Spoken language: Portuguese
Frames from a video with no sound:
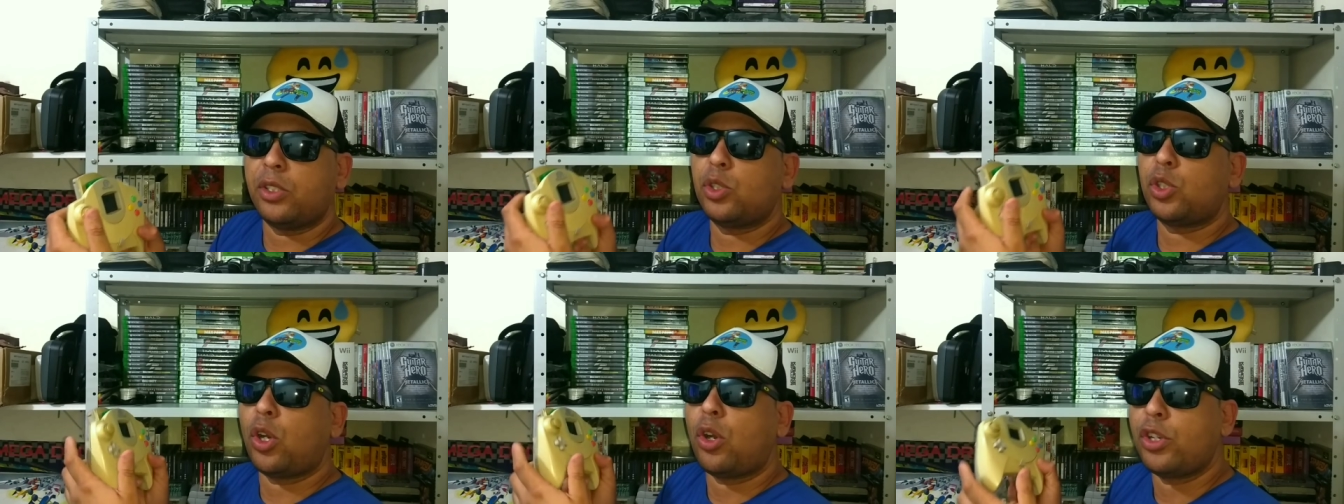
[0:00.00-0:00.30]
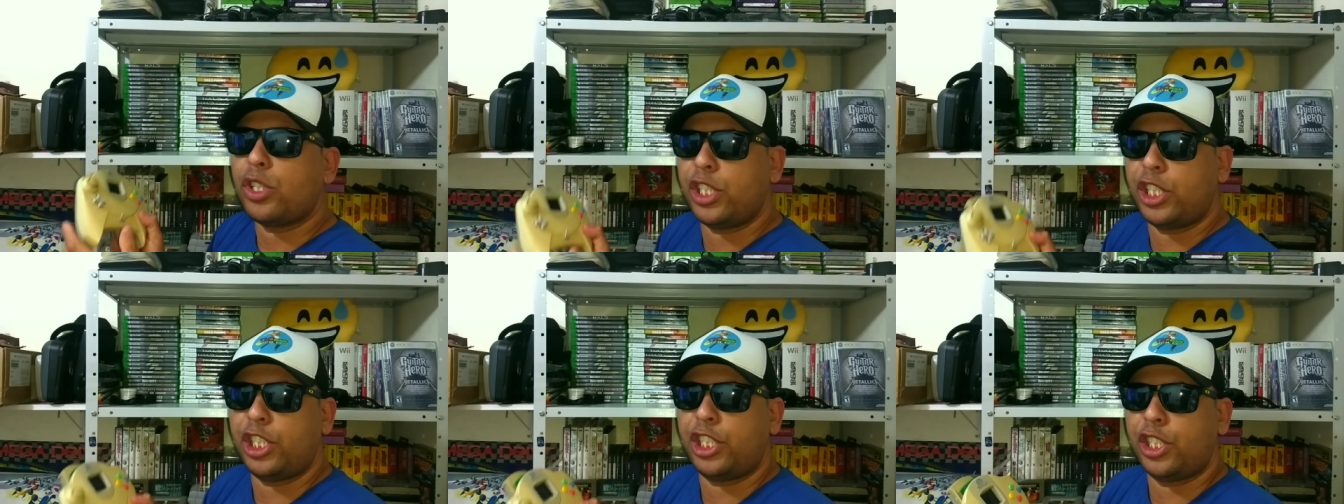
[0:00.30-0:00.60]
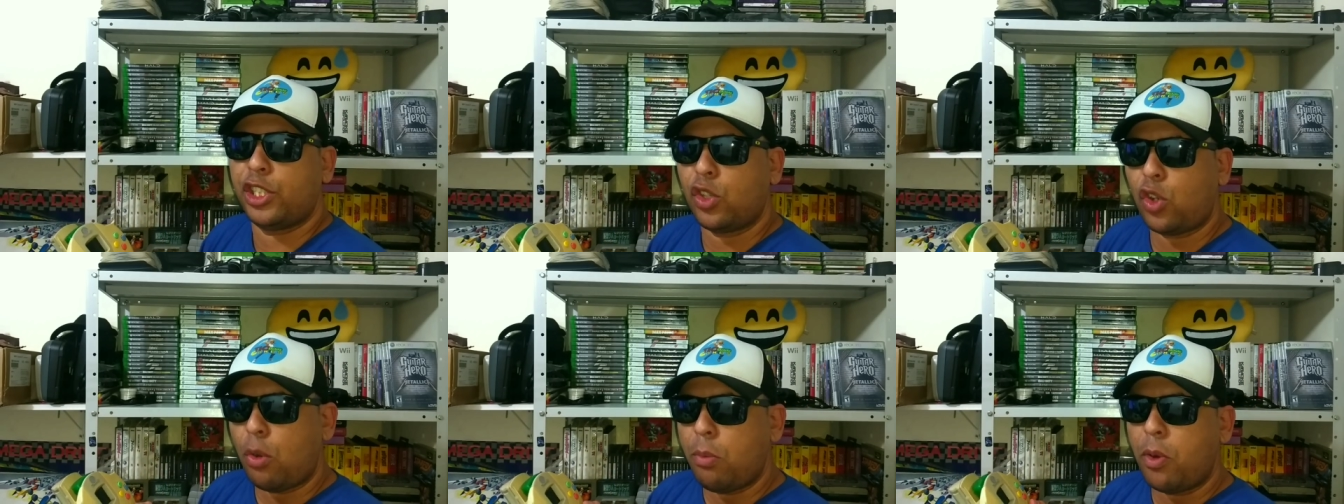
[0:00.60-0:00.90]
Então jogos
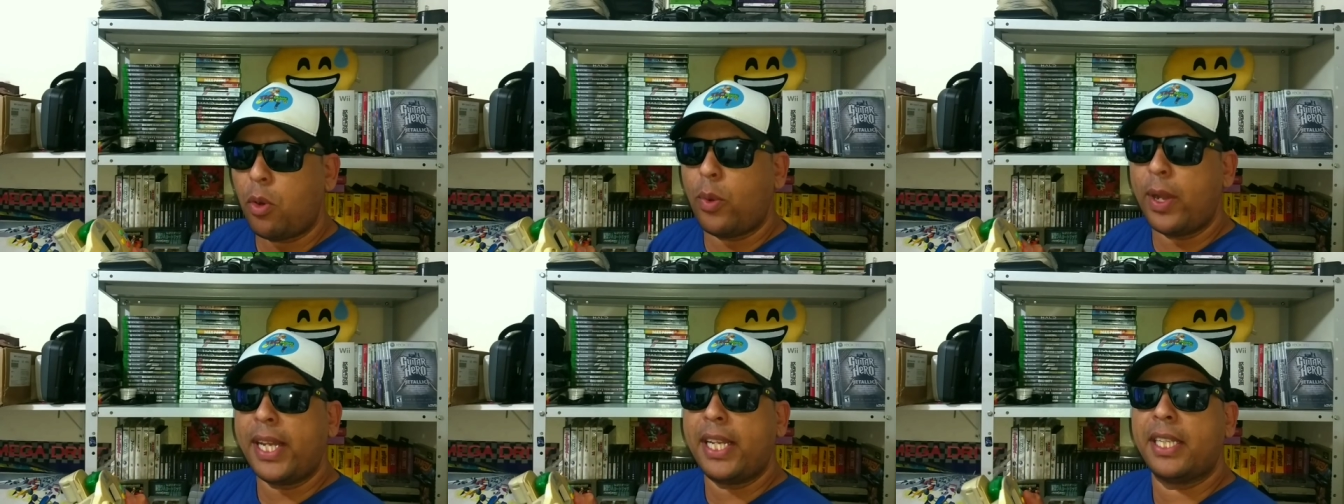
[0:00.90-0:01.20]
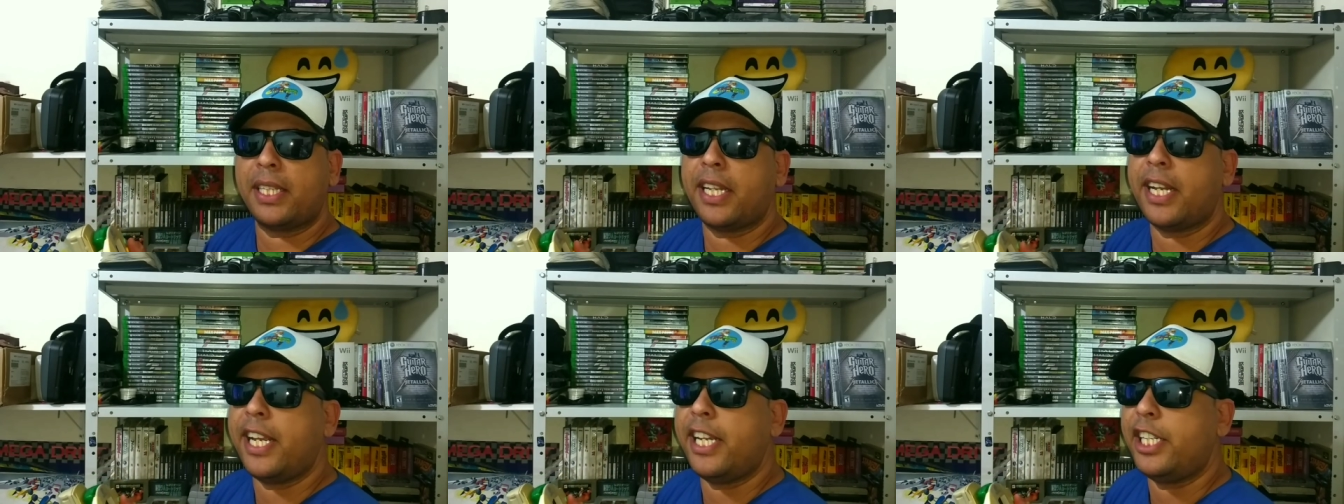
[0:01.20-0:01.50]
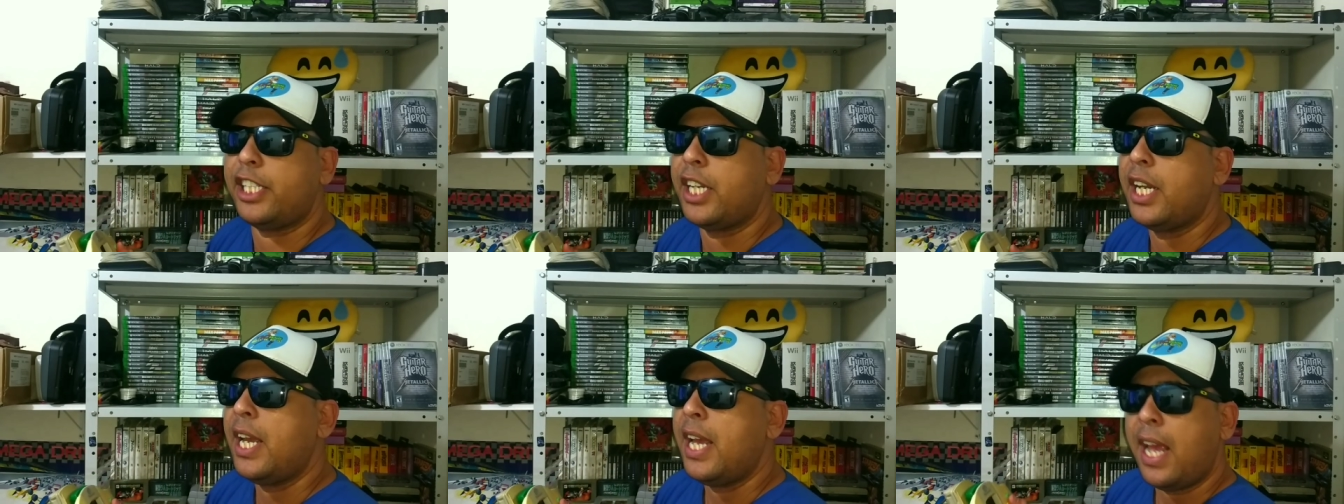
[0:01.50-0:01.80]
de tiro como Quake
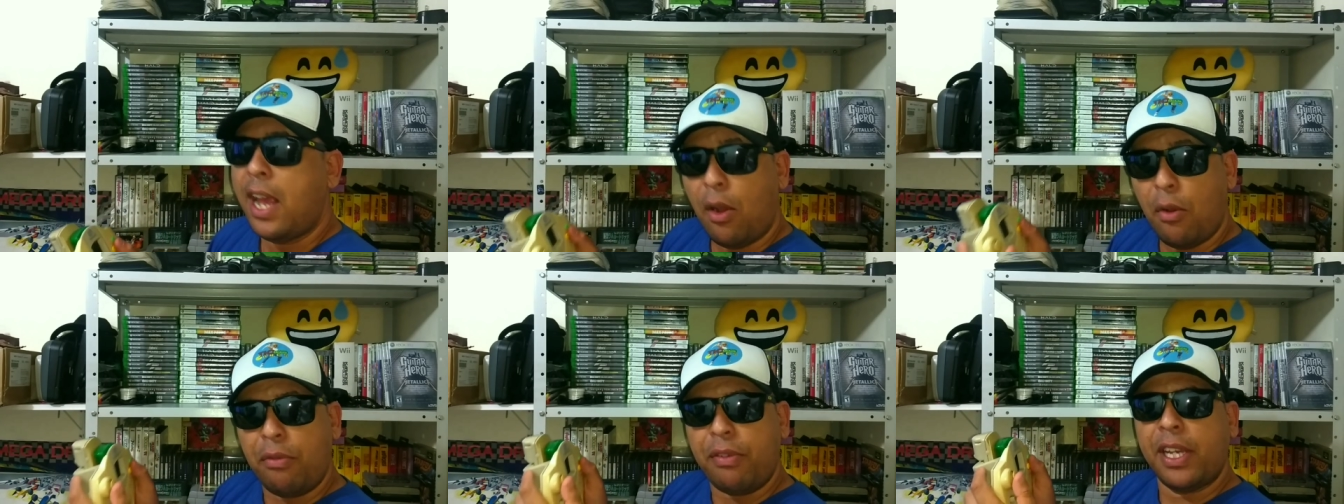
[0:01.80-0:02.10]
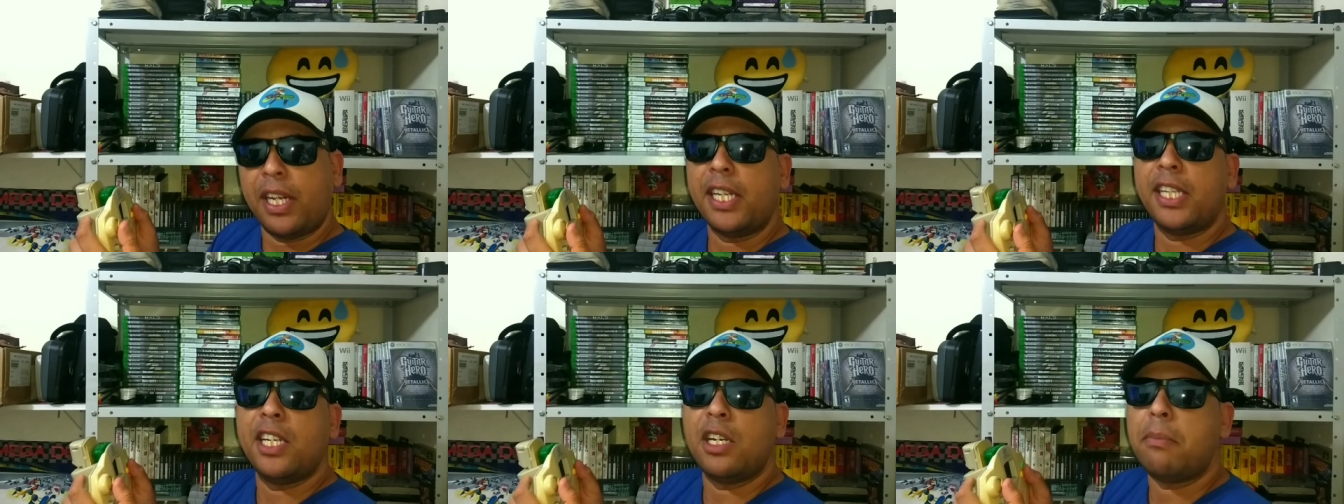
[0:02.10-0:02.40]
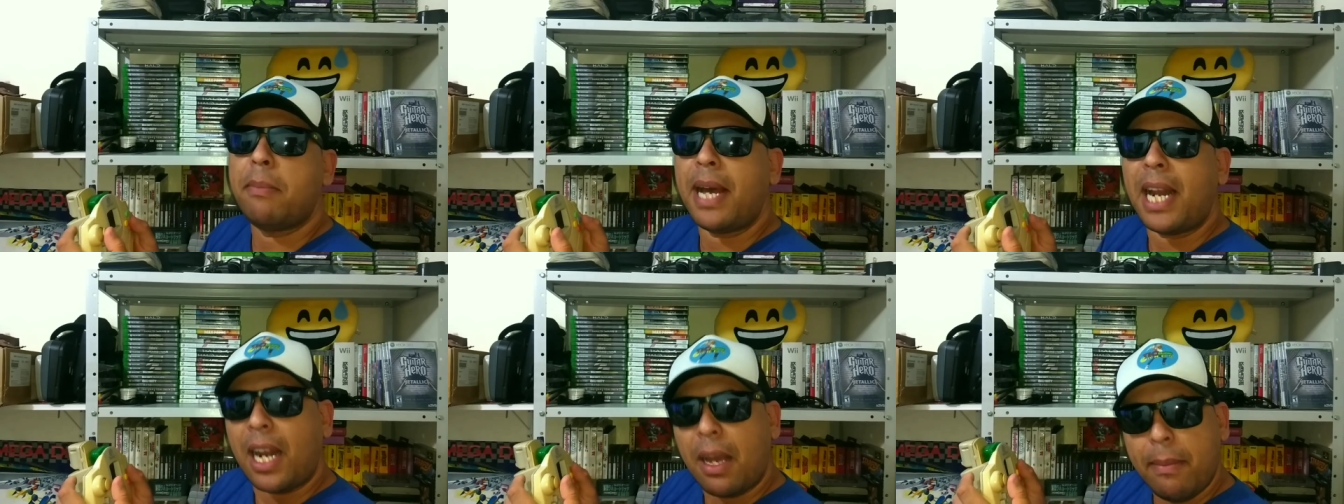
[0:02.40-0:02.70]
3 é um
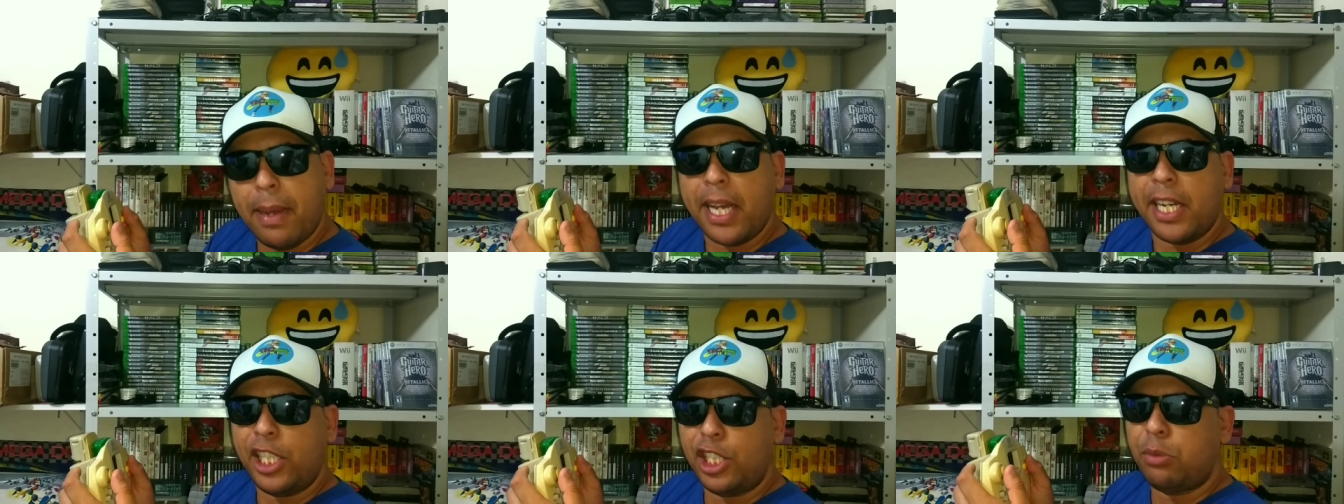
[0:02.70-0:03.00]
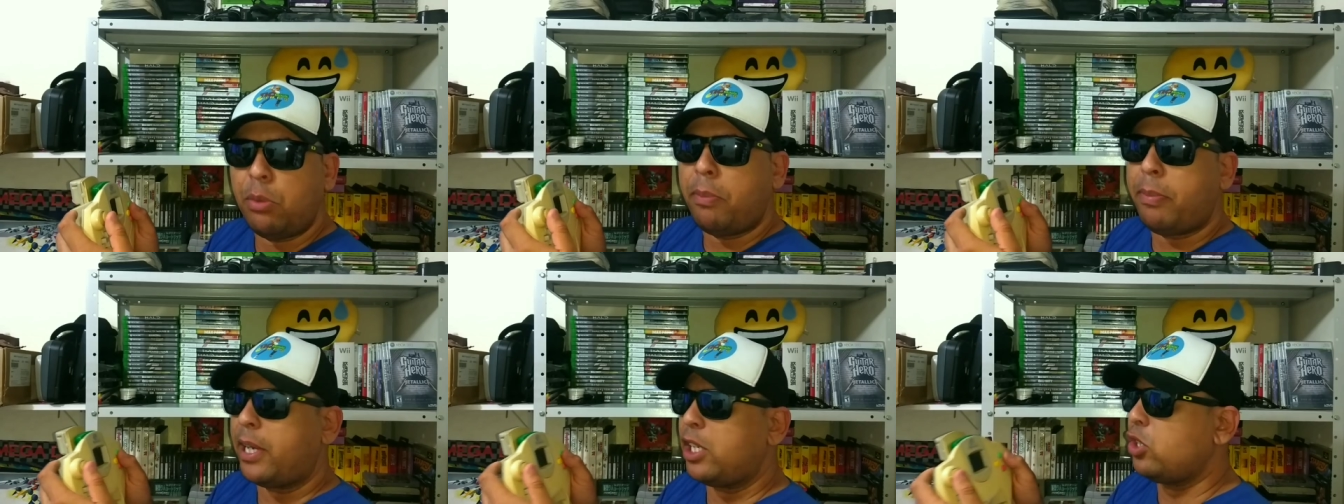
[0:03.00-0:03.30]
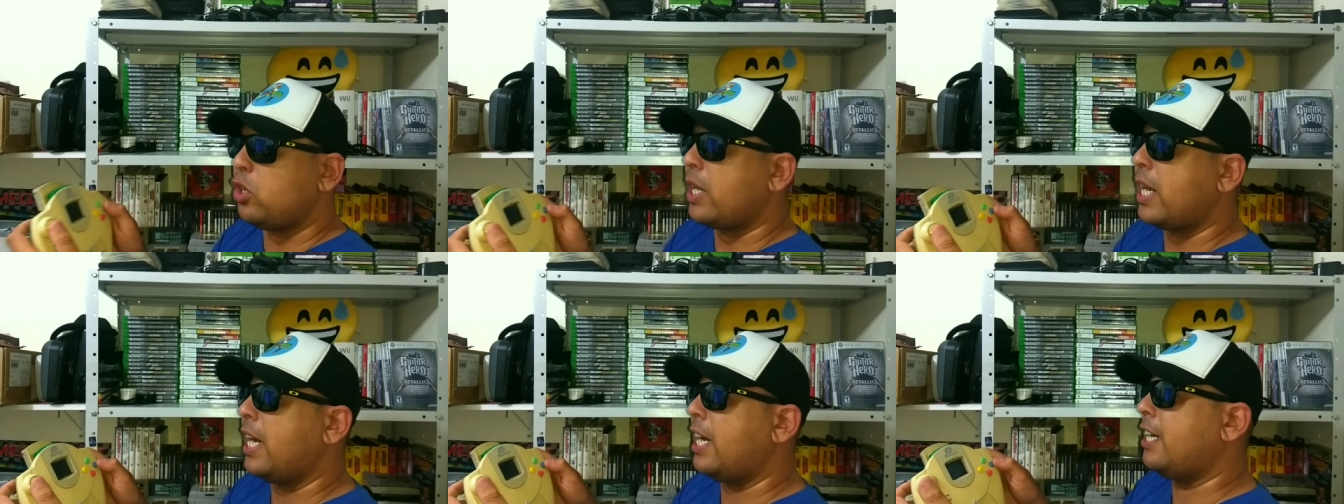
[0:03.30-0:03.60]
verdadeiro malabarismo
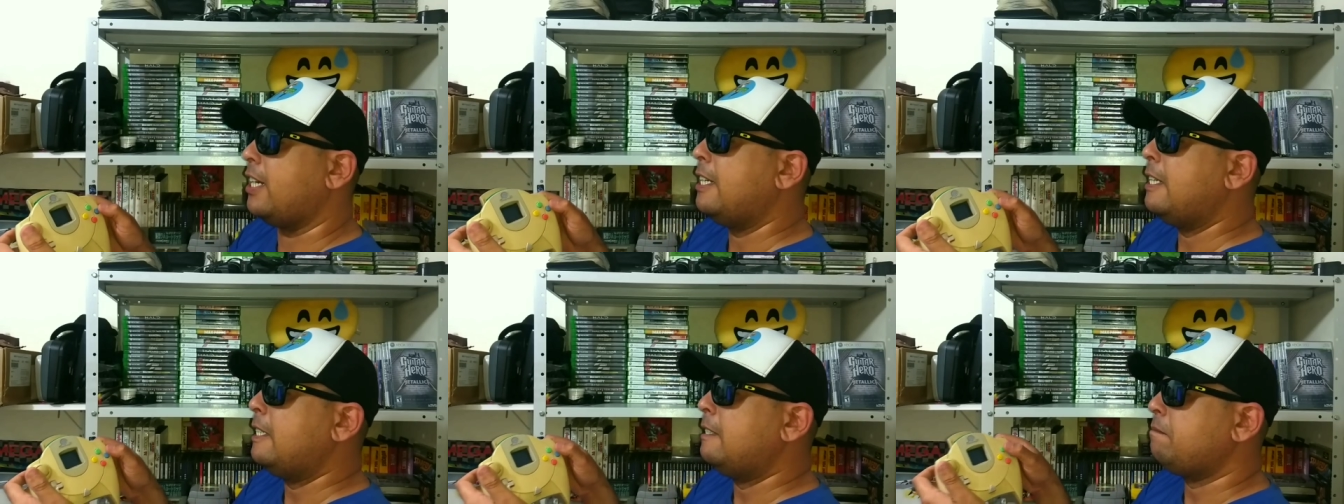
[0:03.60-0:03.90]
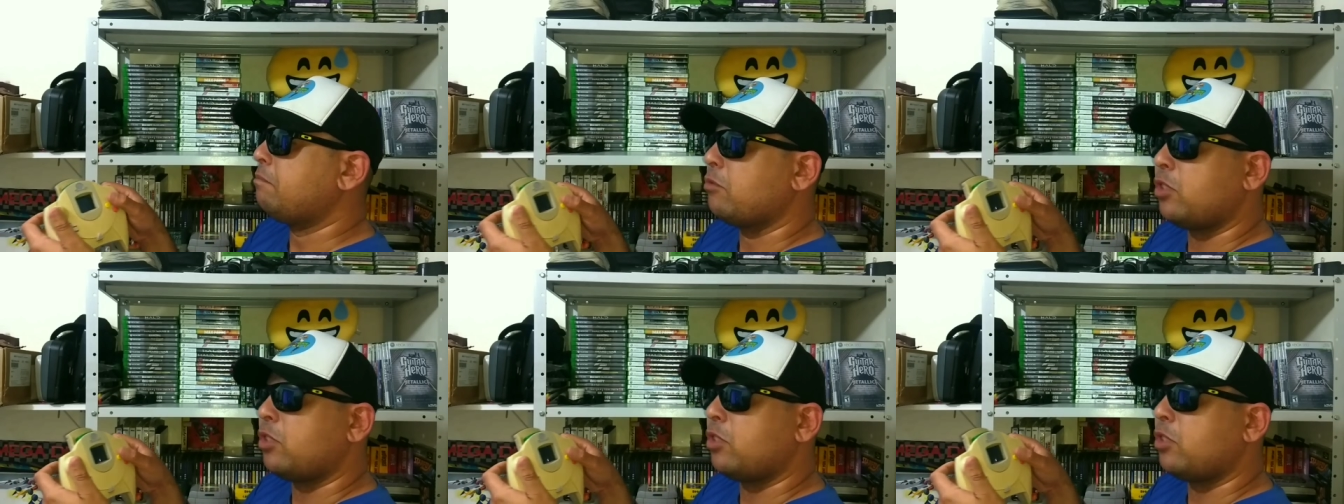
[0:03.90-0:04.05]
para jogar